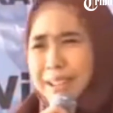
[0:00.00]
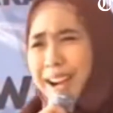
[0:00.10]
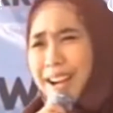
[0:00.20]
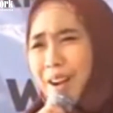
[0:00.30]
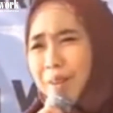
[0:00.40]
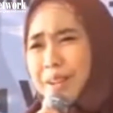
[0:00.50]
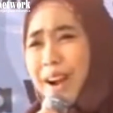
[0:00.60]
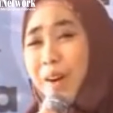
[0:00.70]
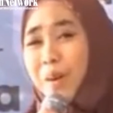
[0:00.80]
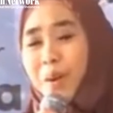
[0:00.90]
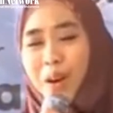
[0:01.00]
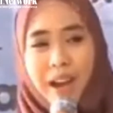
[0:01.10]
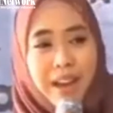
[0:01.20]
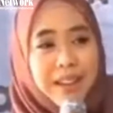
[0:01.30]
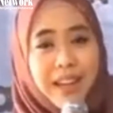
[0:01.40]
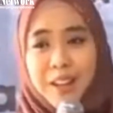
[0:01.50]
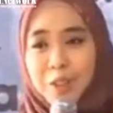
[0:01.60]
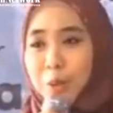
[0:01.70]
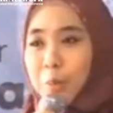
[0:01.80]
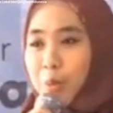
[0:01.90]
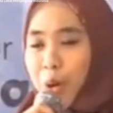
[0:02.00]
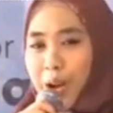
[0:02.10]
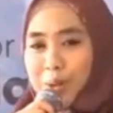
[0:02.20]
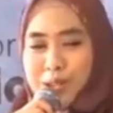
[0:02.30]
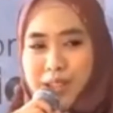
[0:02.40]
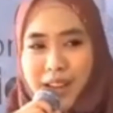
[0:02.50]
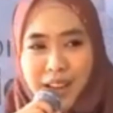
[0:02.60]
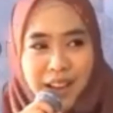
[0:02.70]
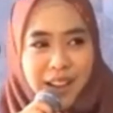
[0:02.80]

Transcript: tanggaku ya Allah gitu Bu harusnya